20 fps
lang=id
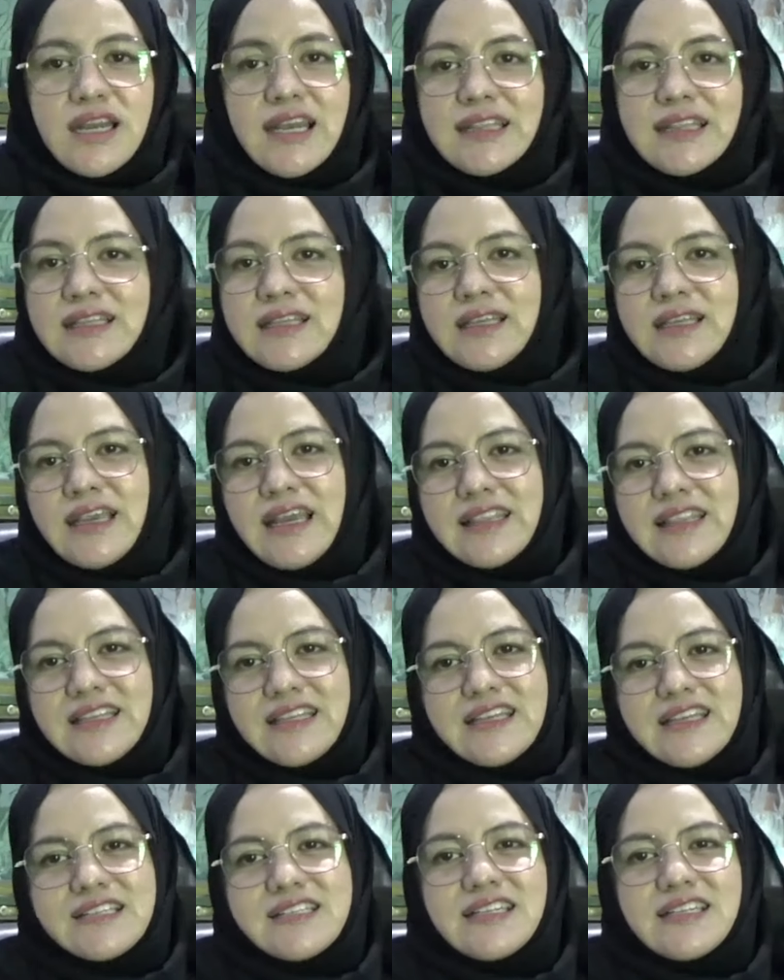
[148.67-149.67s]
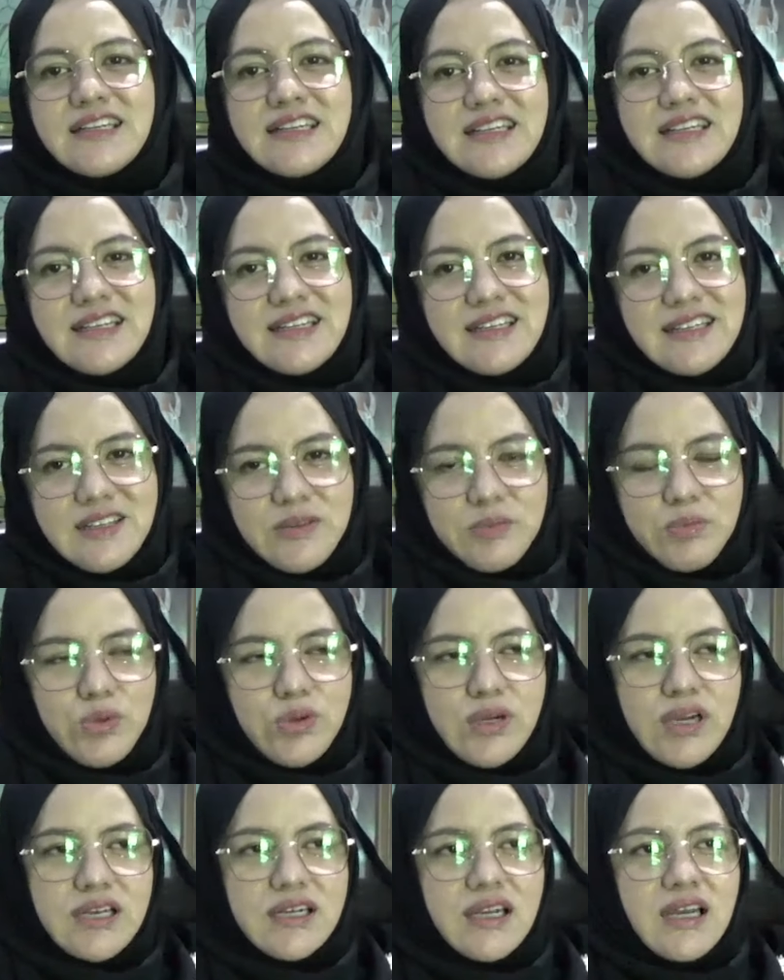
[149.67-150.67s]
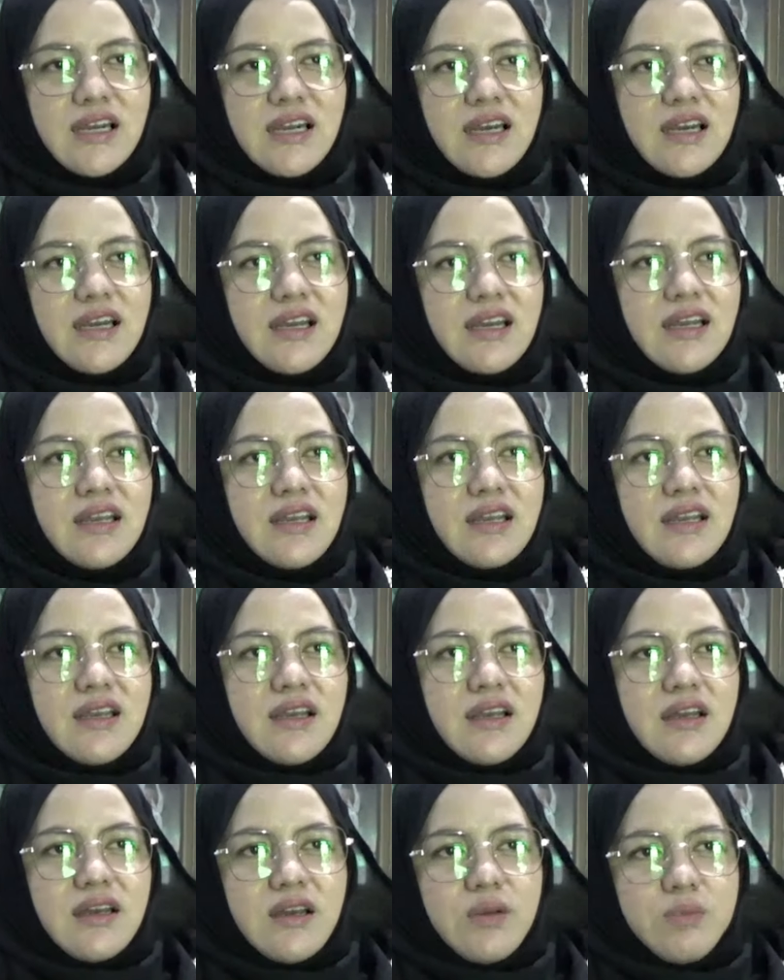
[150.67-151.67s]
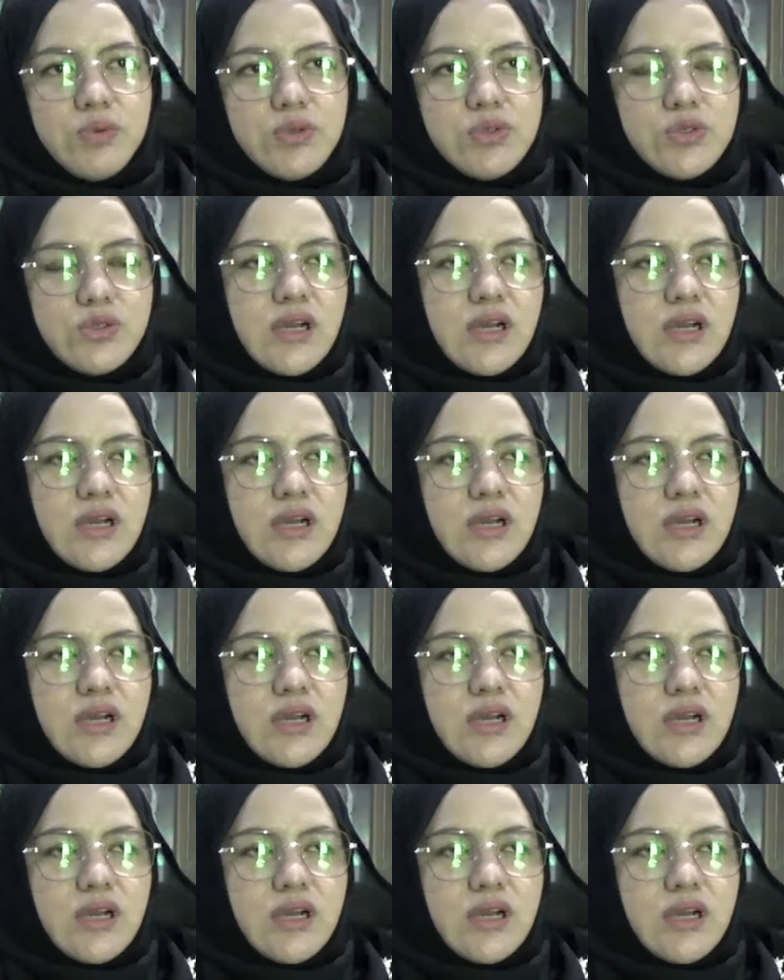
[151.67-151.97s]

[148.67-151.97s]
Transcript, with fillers: hati hatinya sendiri bukan karena uh,